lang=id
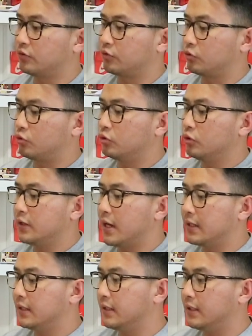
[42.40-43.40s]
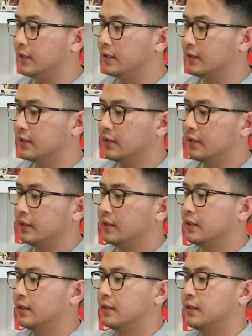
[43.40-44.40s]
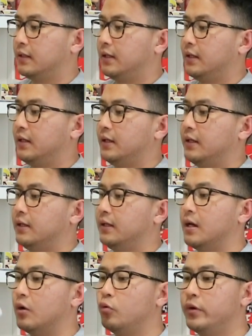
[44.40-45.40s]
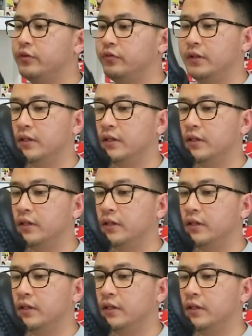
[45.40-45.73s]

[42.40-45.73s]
old school yang ini nih nih yang wave